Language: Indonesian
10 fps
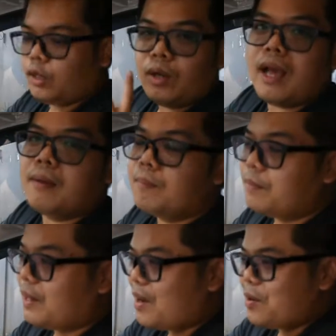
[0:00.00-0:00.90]
ya itulah
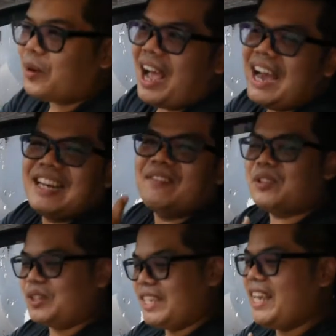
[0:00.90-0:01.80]

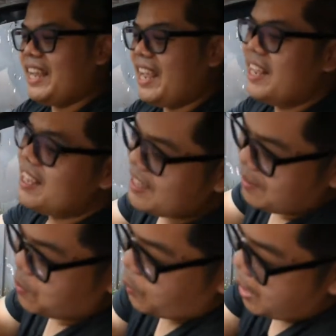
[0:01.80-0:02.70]
kekurangannya menurut saya ya
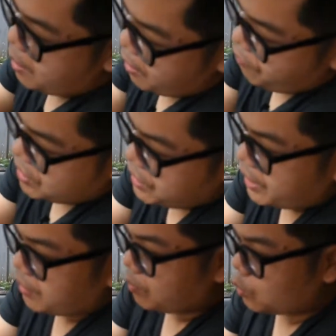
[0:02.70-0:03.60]
kurang
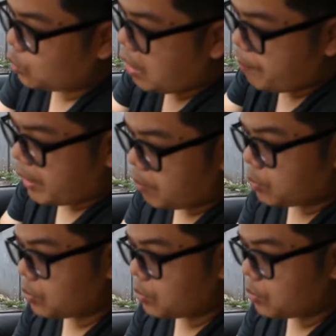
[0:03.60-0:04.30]
efisien untuk kamera